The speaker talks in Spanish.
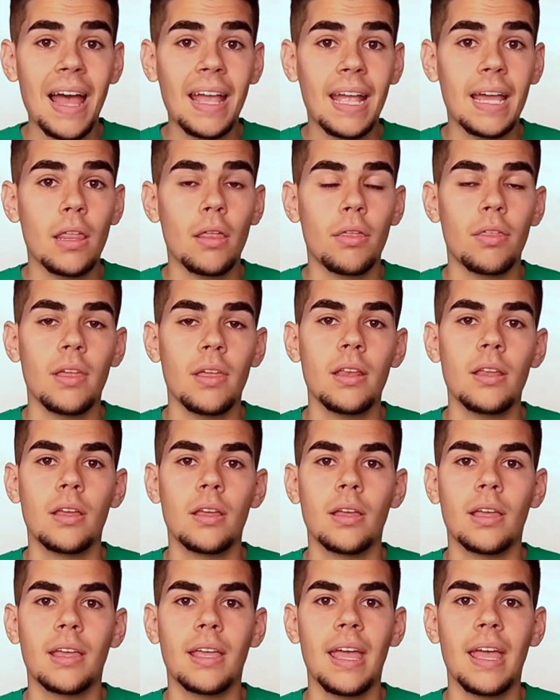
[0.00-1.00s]
Hay que decir
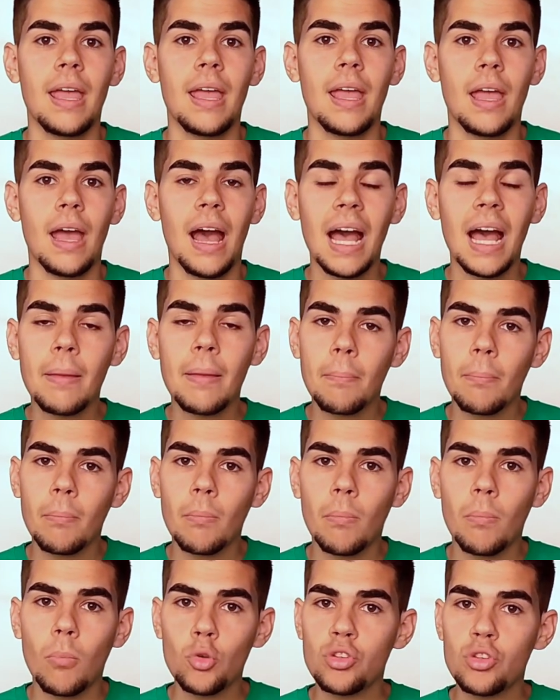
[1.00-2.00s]
que hay
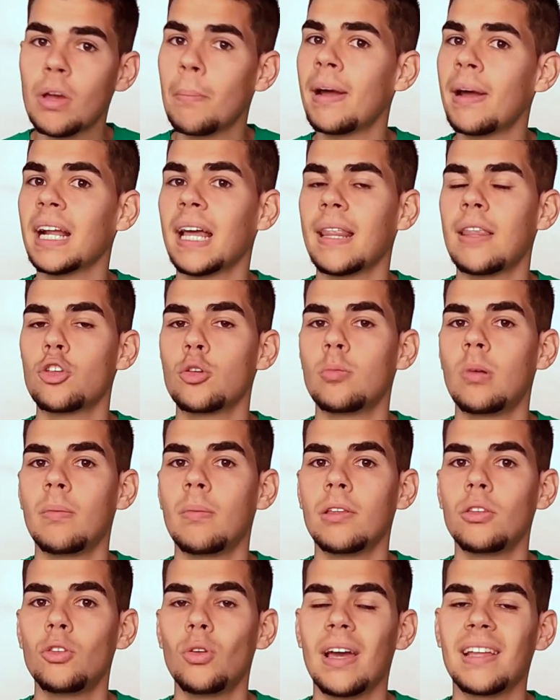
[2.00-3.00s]
muchas marcas de
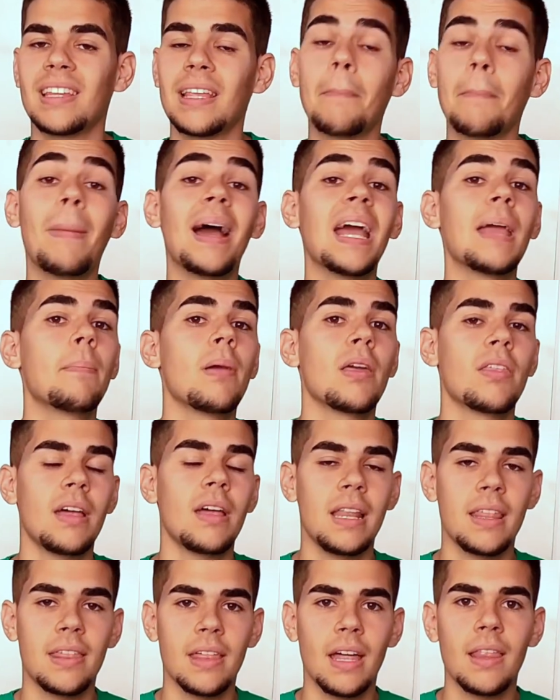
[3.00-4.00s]
suplemento que están más
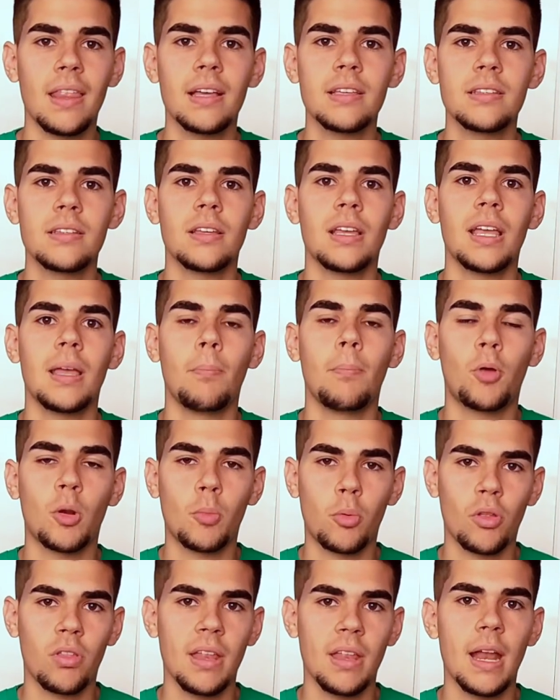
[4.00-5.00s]
especializadas en
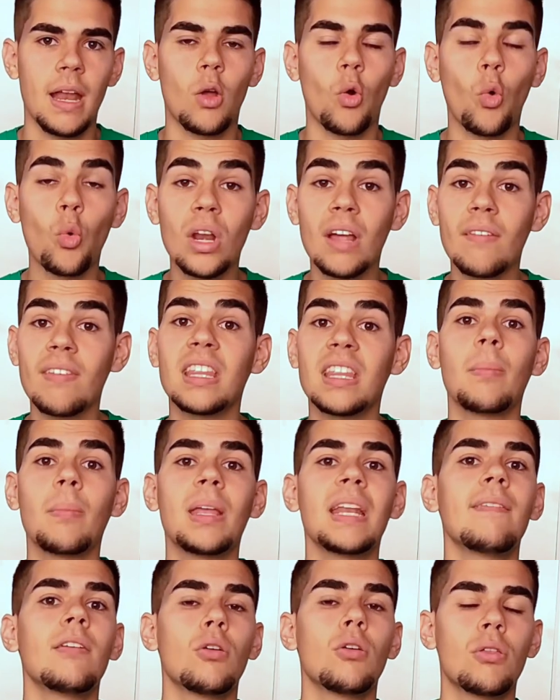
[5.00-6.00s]
proporcionar una
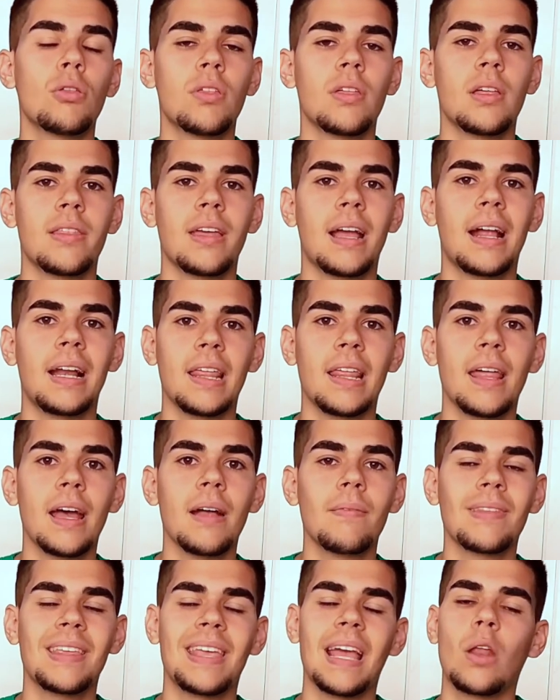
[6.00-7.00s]
vitamina B12 de
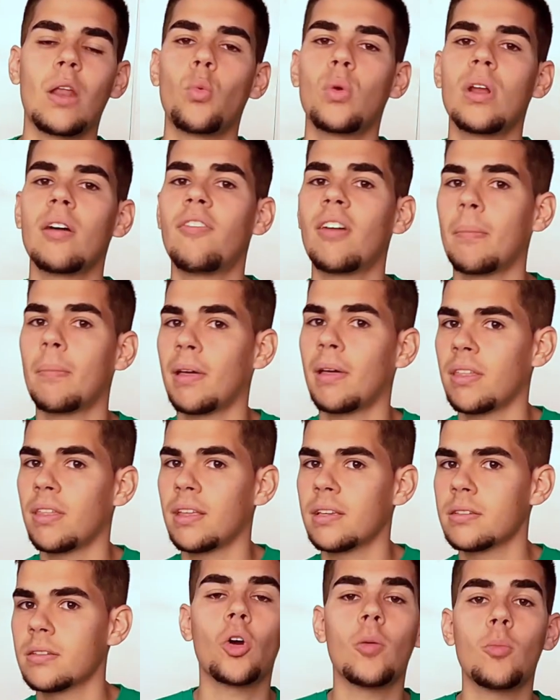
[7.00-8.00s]
calidad que algunas farmacias.
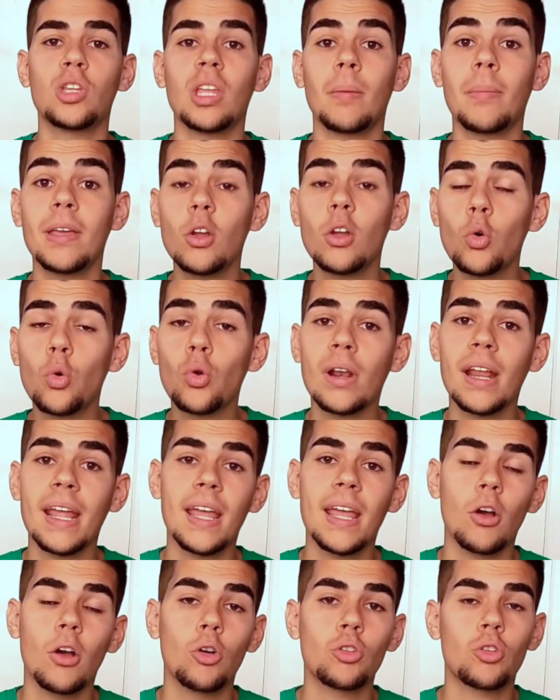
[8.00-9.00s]
Como también
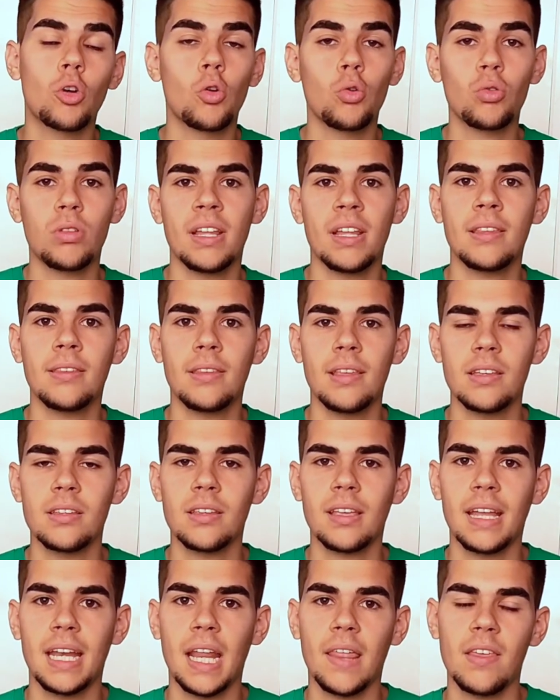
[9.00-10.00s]
ocurre en otros nutrientes
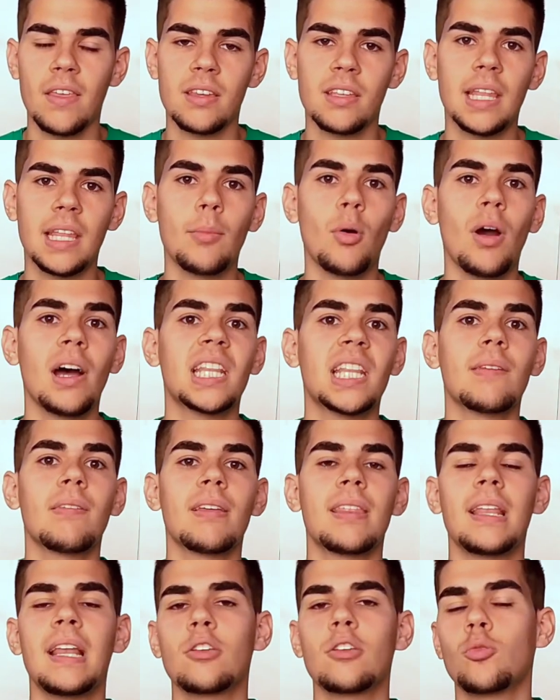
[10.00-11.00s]
que necesitamos a través
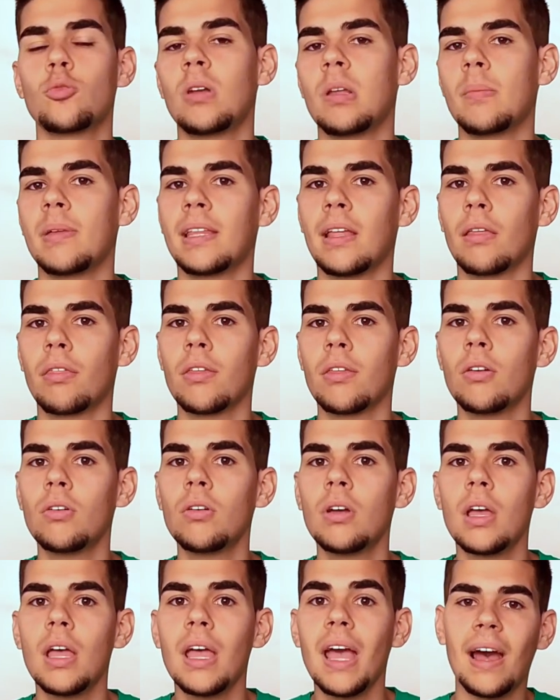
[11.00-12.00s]
de la
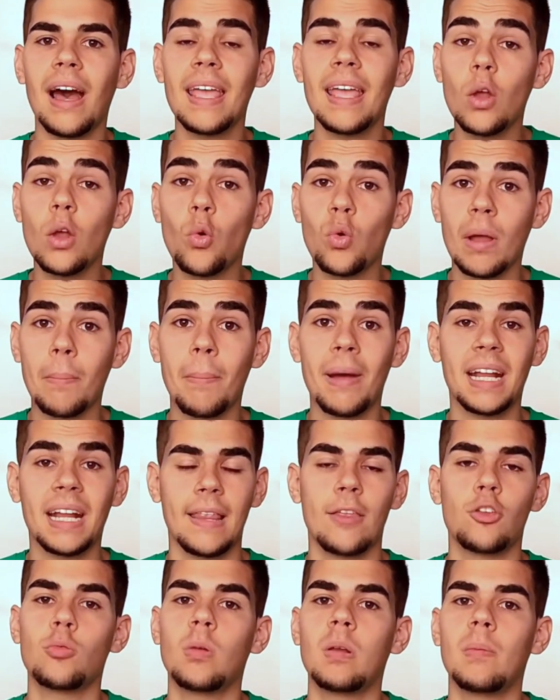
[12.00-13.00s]
suplementación, hay algunas marcas
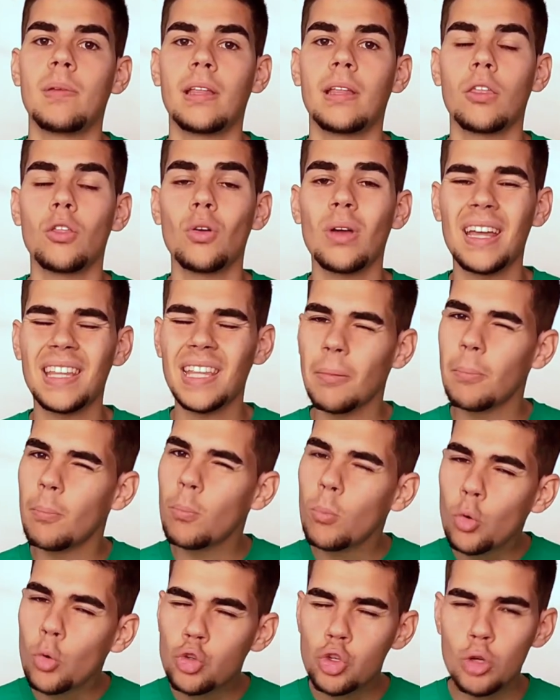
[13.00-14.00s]
de suplementación que están
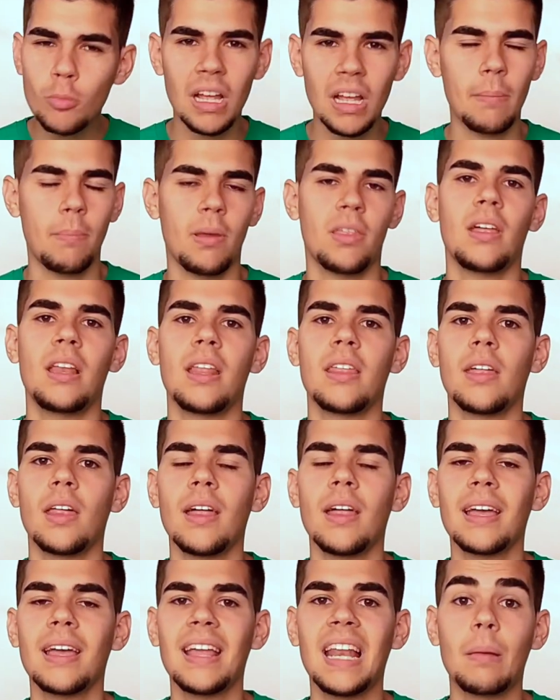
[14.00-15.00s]
mucho más
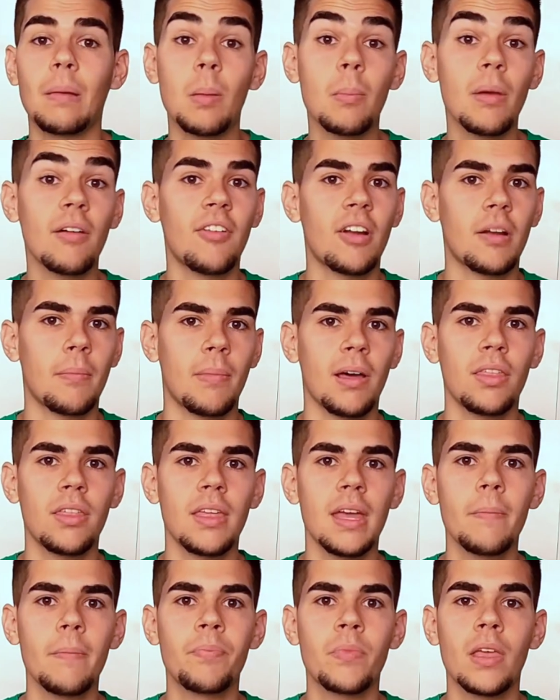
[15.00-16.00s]
especializadas que la misma
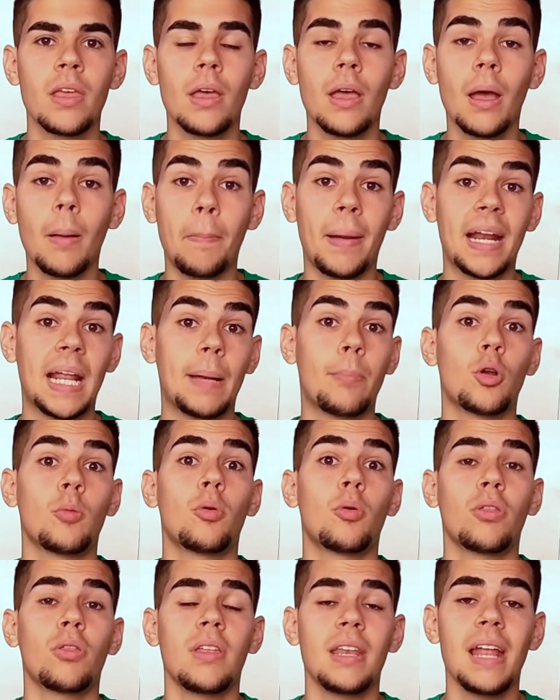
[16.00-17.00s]
farmacia para
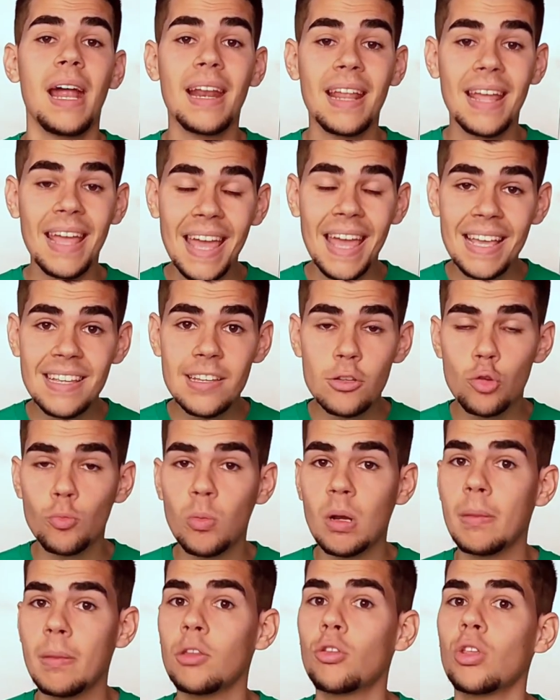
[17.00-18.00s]
proporcionar ese
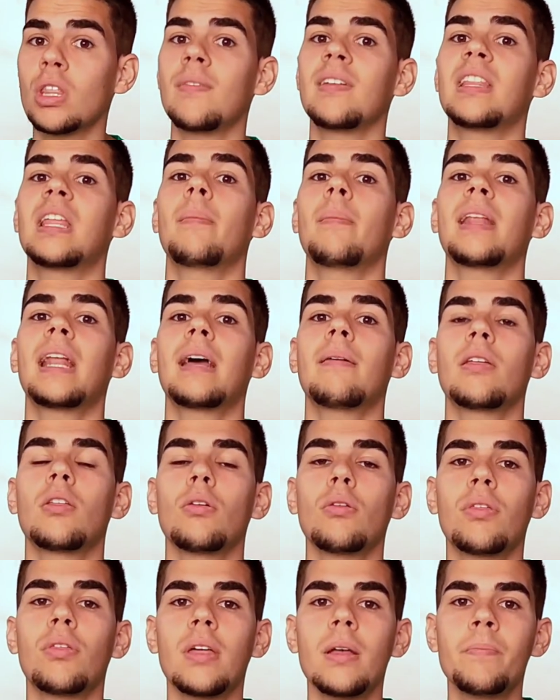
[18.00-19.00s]
suplemento de vitamina
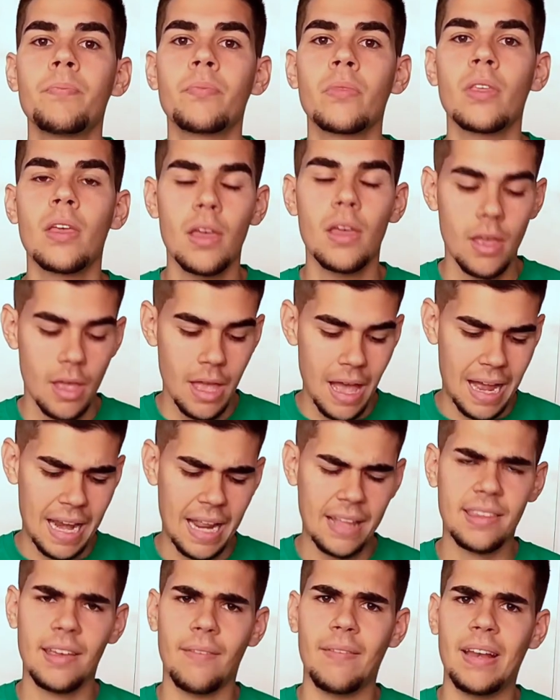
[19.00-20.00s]
B12 a la
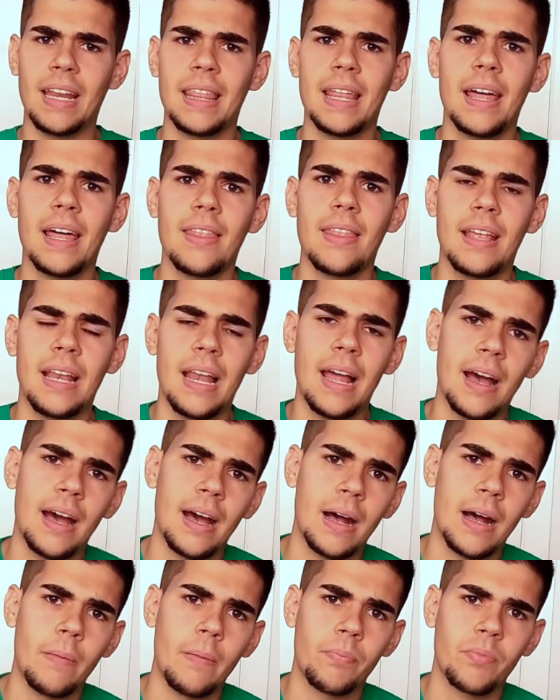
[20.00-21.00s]
estabilidad de
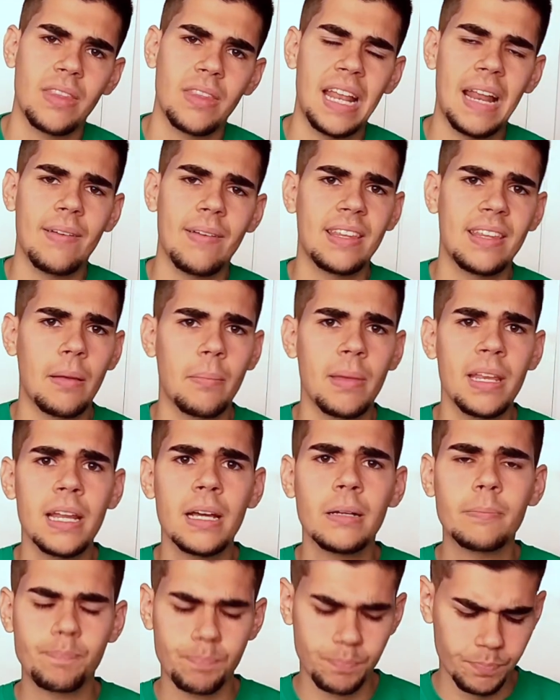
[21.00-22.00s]
la, de la
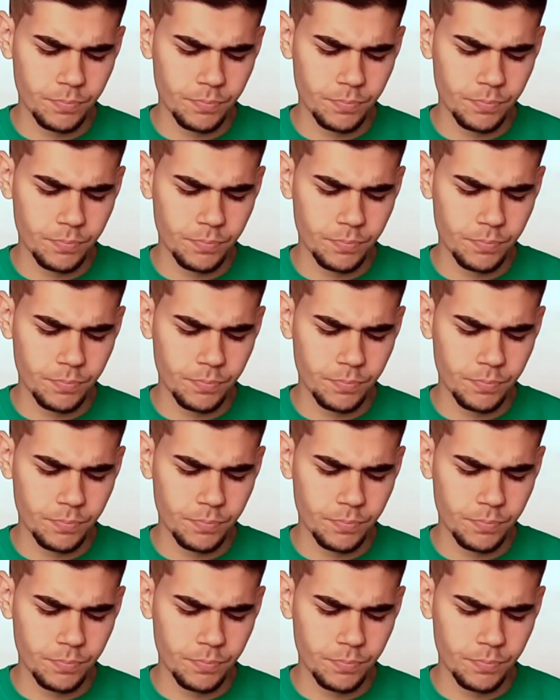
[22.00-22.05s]
vitamina,